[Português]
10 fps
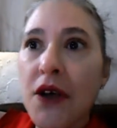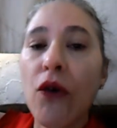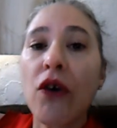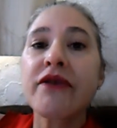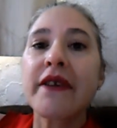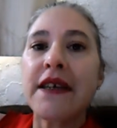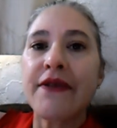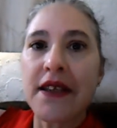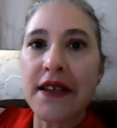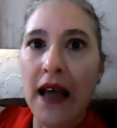eu gosto de
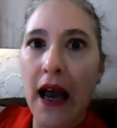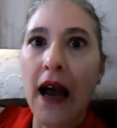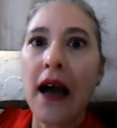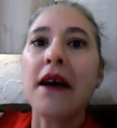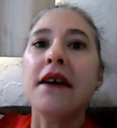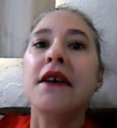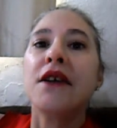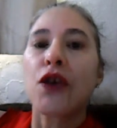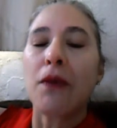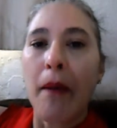levantar,
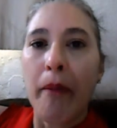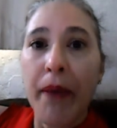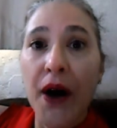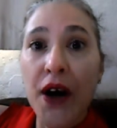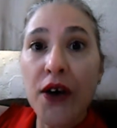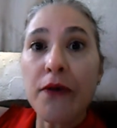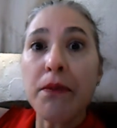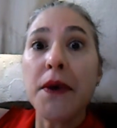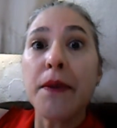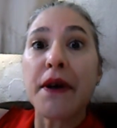tomar banho,
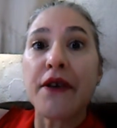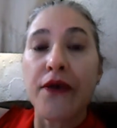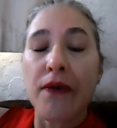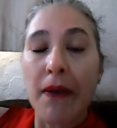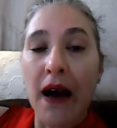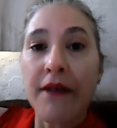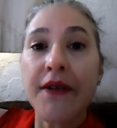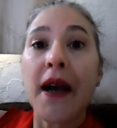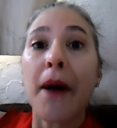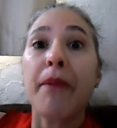me perfumar,
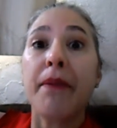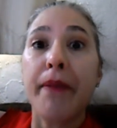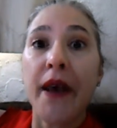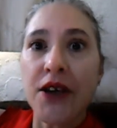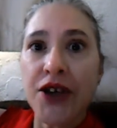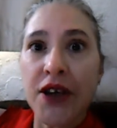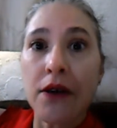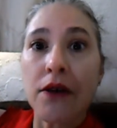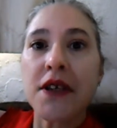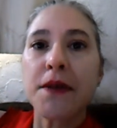ficar bem
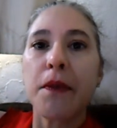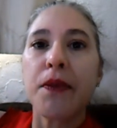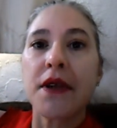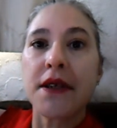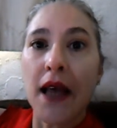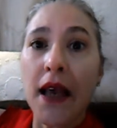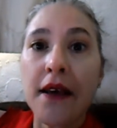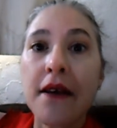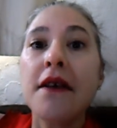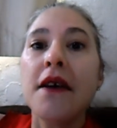cheirosa para poder sair.